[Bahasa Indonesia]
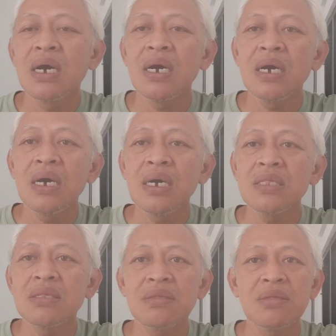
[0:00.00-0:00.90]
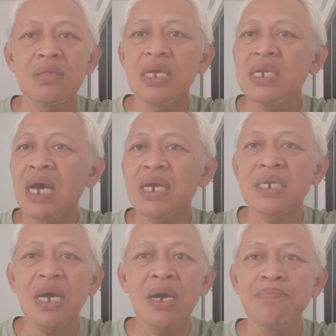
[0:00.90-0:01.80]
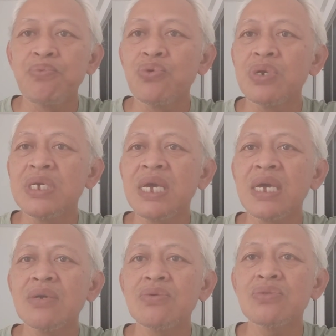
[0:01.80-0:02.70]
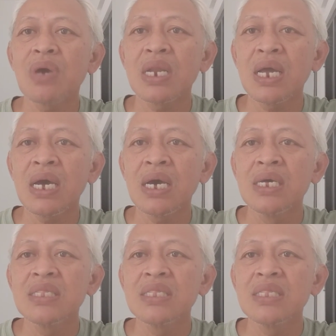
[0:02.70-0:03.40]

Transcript: eh, tidak ada bullying untuk anak,